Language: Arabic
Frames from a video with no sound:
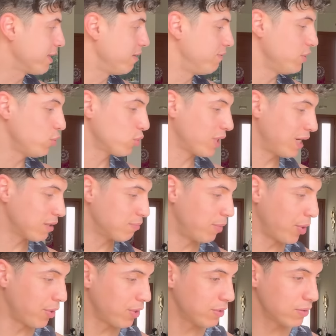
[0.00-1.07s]
الفيديو ثلاث
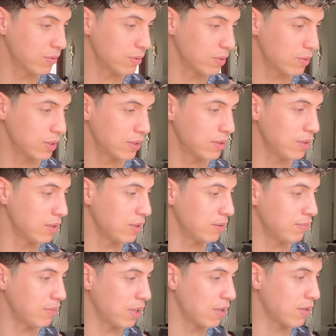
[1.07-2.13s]
مرات وانت
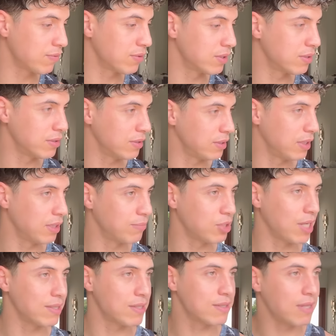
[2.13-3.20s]
ما اعرفش انا مش
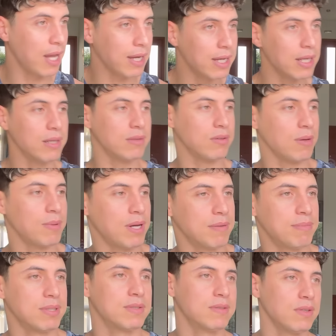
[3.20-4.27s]
عايز استعجلك طبعا
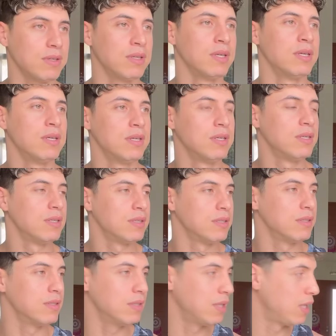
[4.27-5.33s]
بس
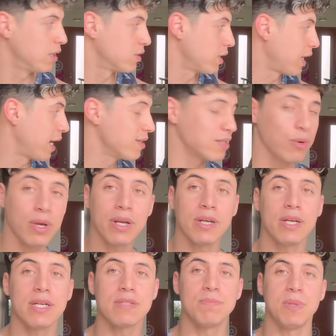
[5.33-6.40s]
علشان عايز اوري
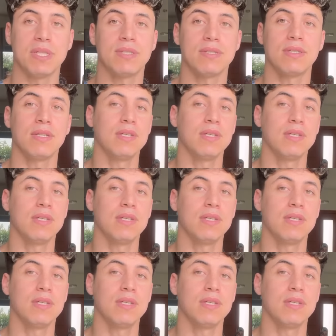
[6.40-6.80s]
الناس بس